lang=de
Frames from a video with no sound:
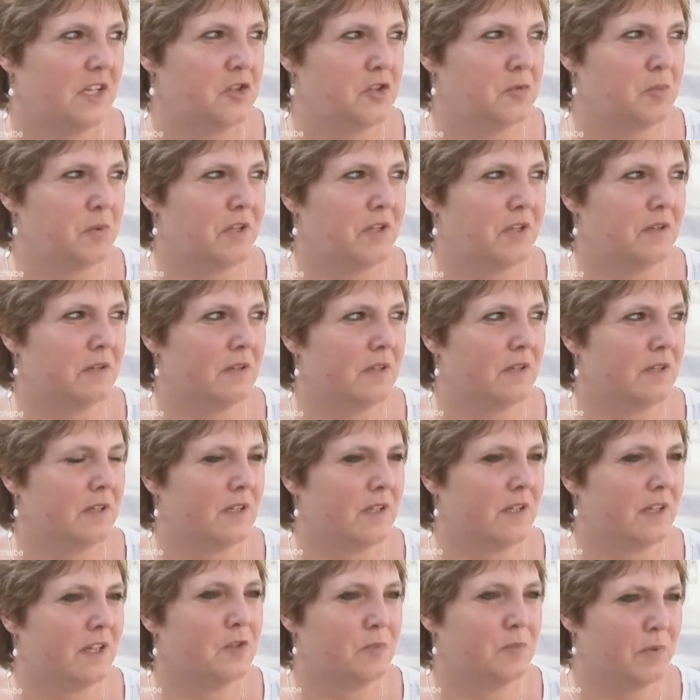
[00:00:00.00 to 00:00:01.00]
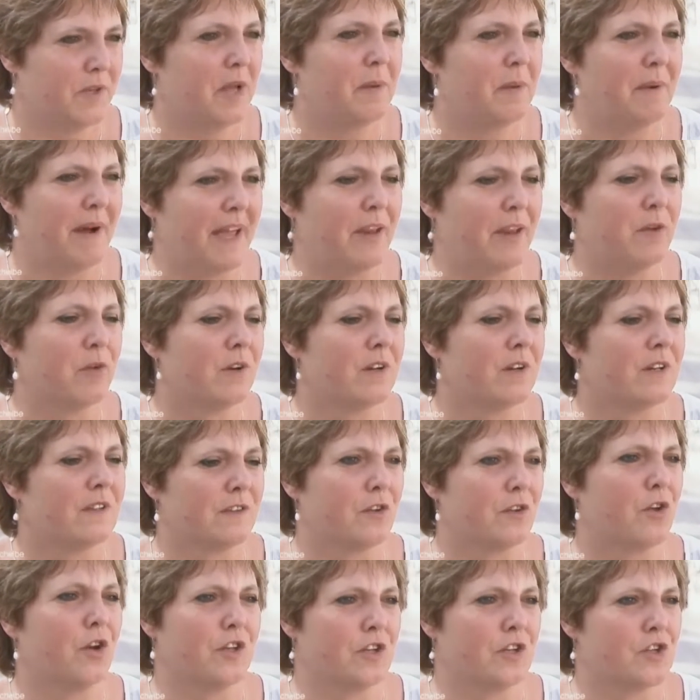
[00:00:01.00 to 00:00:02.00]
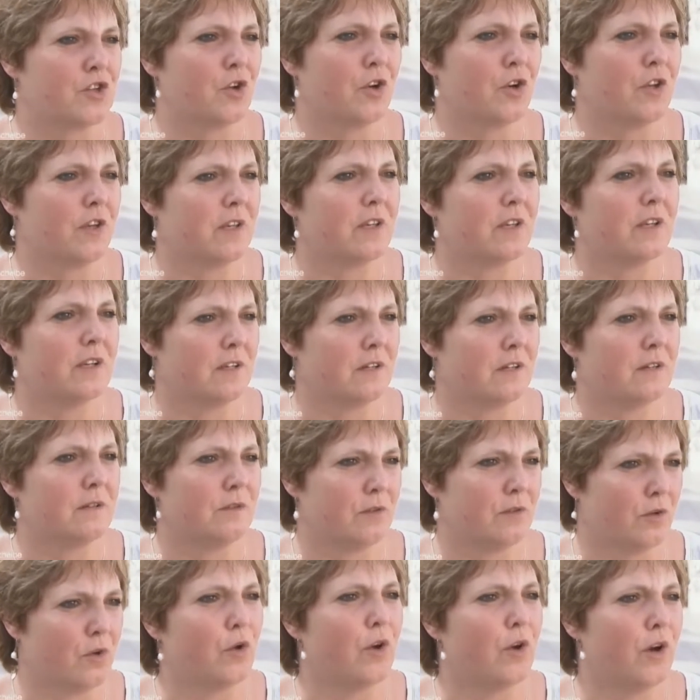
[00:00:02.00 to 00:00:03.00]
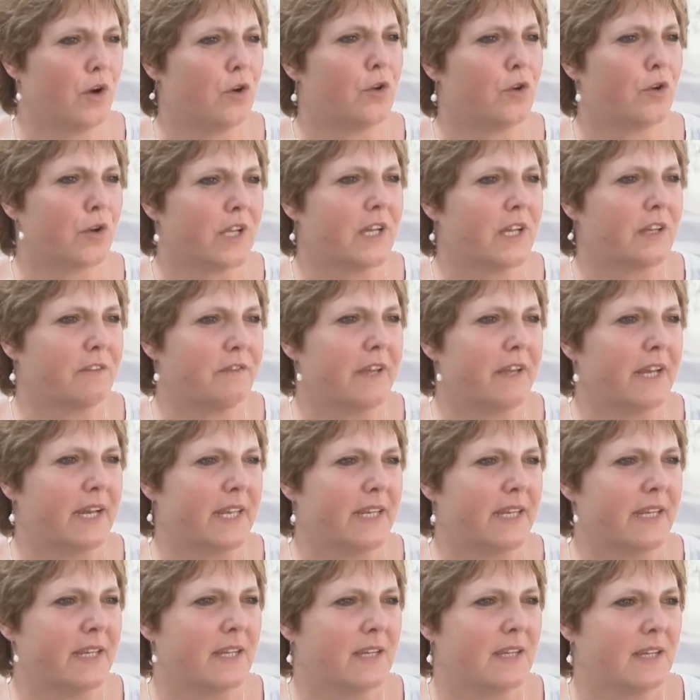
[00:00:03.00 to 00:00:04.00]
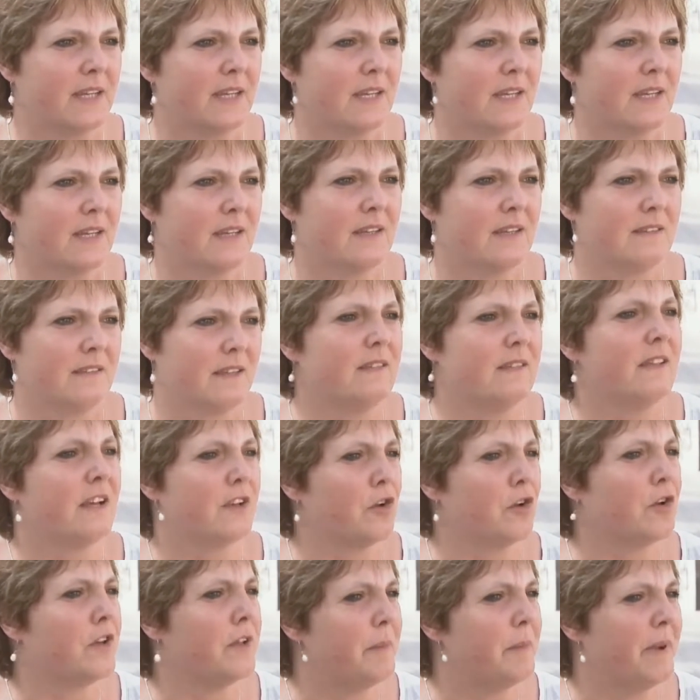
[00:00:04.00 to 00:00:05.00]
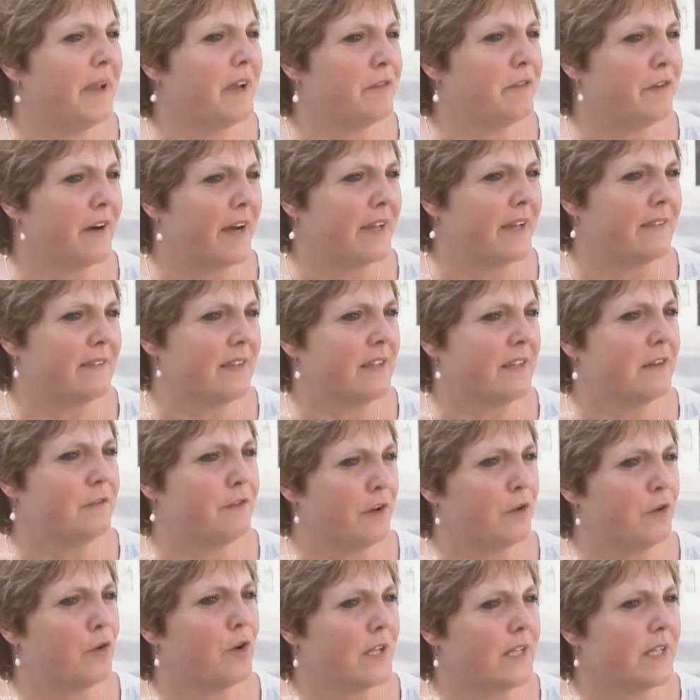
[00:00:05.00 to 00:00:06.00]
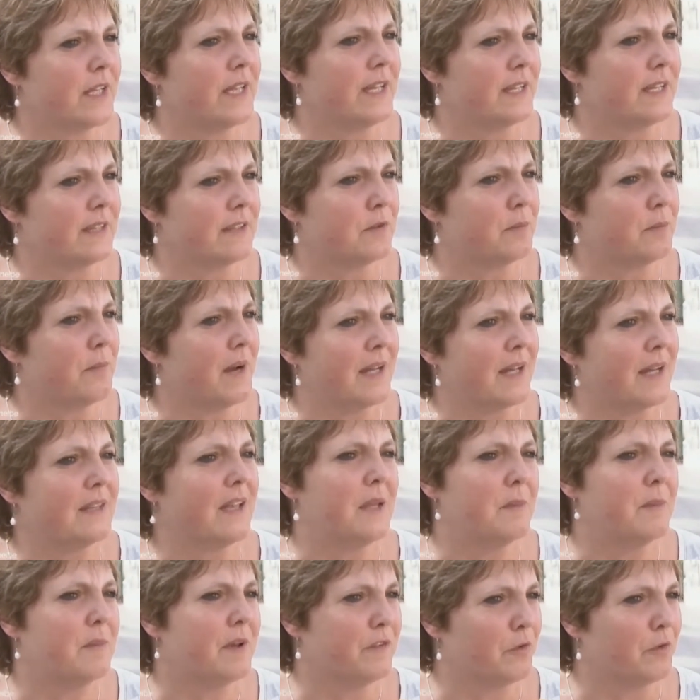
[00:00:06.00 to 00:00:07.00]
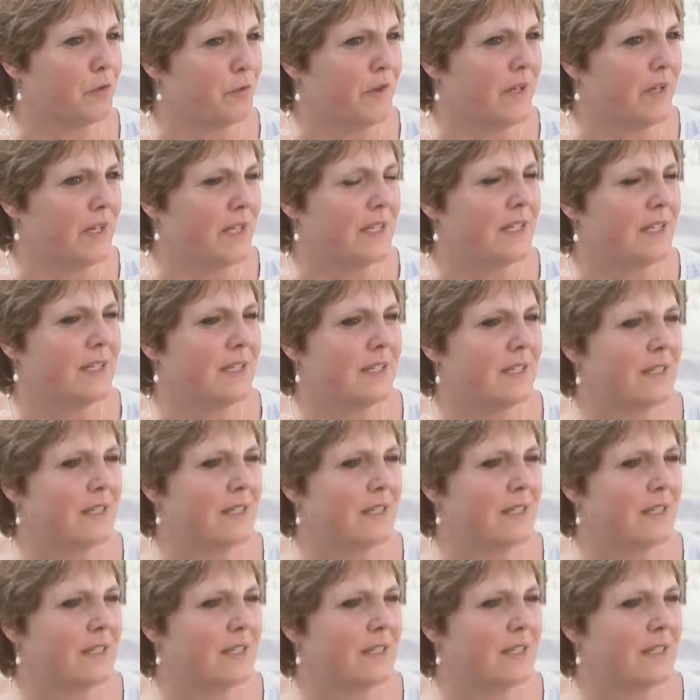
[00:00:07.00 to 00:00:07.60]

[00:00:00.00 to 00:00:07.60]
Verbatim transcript: ich bin, ich bin der Meinung, es könnte schon äh, höher honoriert werden. Es ist ja doch eine Menge Freizeit, die verloren geht. Und man hat ja nicht mehr so viel.